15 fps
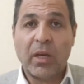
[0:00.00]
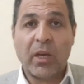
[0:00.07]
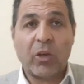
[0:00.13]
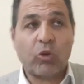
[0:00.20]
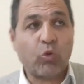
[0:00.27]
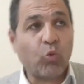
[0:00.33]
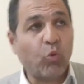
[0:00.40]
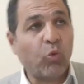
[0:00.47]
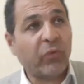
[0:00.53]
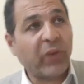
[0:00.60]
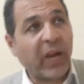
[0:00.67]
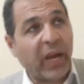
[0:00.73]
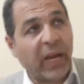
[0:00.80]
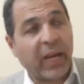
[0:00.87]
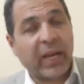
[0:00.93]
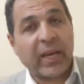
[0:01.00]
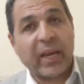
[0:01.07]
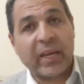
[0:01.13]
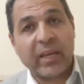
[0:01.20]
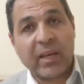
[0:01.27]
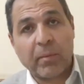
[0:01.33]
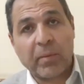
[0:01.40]
أشوف حاجة
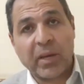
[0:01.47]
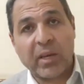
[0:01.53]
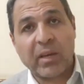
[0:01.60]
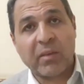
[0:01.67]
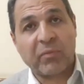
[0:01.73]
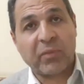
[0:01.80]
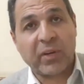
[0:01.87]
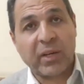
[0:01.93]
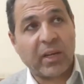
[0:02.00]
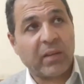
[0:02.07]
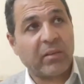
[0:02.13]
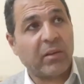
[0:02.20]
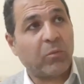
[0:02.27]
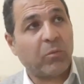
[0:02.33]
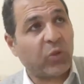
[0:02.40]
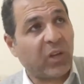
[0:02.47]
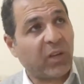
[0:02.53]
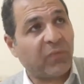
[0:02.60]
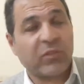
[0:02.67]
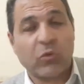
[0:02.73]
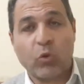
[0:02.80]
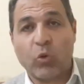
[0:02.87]
إيجابية في النادي
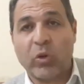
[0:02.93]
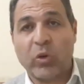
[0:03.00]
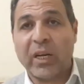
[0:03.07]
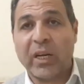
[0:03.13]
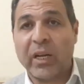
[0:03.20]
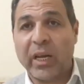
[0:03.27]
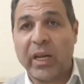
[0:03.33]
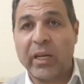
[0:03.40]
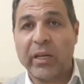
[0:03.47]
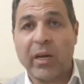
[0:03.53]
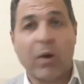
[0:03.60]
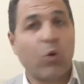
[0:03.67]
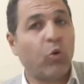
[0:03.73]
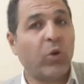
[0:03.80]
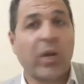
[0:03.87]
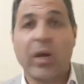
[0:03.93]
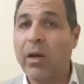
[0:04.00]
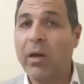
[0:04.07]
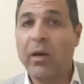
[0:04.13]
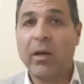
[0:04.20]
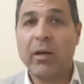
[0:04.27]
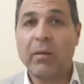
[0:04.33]
المنافس اللي هو النادي الأهلي أقولها
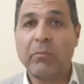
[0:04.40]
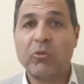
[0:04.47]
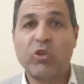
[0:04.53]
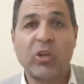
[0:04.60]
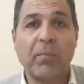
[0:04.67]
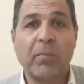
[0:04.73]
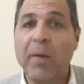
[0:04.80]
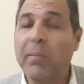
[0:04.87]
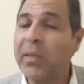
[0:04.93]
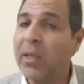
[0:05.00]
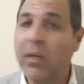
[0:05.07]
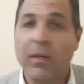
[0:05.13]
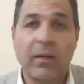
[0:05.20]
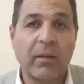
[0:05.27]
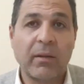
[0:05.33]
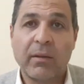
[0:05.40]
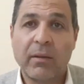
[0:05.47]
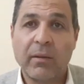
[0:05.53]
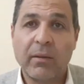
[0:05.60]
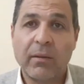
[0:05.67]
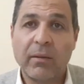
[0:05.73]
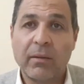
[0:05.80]
مش عيب أبدا
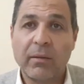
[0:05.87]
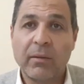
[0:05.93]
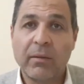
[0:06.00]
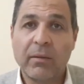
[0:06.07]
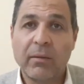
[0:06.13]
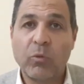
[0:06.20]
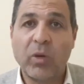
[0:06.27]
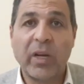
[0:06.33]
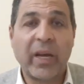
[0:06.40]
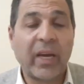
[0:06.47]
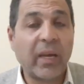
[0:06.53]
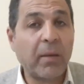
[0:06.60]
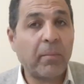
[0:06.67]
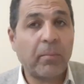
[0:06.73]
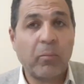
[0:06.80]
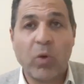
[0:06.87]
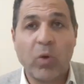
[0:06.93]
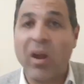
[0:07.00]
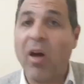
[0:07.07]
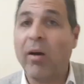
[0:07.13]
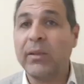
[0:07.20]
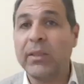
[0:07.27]
ولا عيب
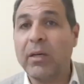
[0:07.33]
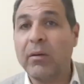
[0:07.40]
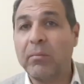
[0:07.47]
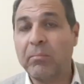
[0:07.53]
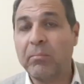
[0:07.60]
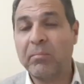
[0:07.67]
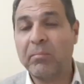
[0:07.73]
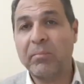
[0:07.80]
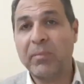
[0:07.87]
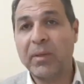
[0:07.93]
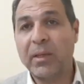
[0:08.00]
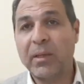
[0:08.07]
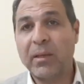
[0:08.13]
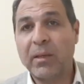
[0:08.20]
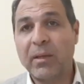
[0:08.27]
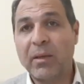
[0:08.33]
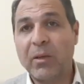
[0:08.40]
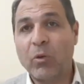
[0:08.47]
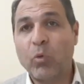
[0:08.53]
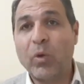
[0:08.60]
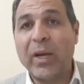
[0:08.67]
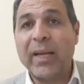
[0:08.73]
ولا حرام
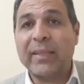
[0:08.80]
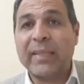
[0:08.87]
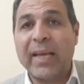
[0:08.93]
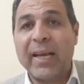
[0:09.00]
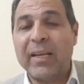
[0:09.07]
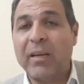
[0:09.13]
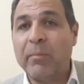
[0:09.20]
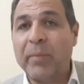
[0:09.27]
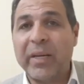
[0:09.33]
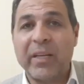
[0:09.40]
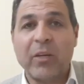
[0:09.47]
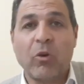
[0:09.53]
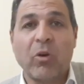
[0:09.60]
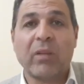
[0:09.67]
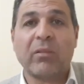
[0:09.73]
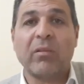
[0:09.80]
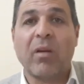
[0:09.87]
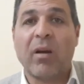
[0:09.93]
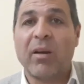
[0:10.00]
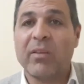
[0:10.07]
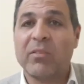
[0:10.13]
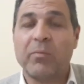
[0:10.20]
ولا تقلل مني ولا
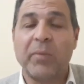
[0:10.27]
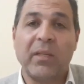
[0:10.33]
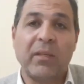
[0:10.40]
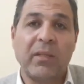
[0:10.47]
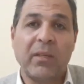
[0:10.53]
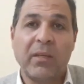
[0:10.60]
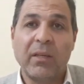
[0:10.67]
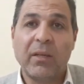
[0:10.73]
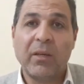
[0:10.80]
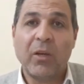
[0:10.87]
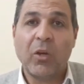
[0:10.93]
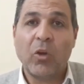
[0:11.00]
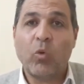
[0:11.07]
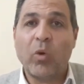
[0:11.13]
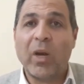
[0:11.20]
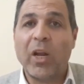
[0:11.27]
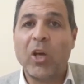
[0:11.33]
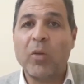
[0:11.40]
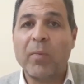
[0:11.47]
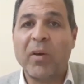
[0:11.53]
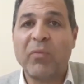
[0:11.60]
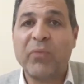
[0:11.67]
تنقص مني ولا
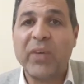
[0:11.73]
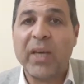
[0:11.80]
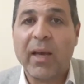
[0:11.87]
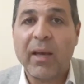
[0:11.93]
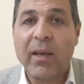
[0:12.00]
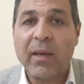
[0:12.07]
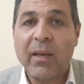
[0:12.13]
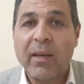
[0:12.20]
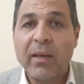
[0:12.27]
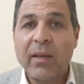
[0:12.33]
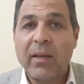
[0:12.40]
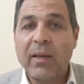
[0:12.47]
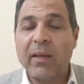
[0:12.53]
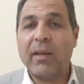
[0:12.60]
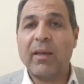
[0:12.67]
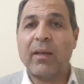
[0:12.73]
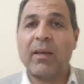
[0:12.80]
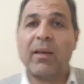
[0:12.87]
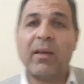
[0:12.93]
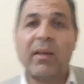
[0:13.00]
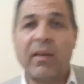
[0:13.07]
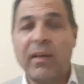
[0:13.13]
يبقى فيها آه،
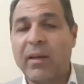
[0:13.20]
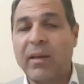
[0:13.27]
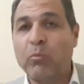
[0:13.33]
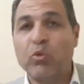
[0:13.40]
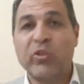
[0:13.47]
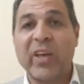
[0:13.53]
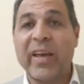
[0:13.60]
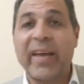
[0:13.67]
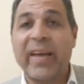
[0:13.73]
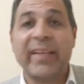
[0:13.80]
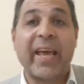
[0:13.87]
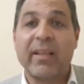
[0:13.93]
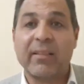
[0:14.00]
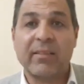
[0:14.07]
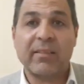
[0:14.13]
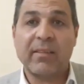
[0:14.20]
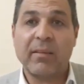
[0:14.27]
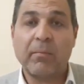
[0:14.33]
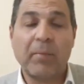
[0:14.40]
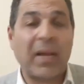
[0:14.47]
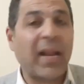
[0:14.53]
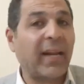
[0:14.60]
آه، آه، مزايدات
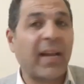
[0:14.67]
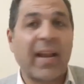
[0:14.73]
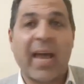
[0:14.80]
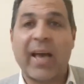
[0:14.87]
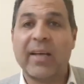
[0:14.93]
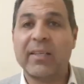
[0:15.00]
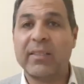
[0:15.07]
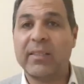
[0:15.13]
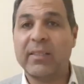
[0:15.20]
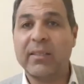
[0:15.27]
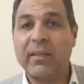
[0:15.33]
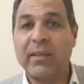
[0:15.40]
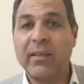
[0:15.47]
بل على العكس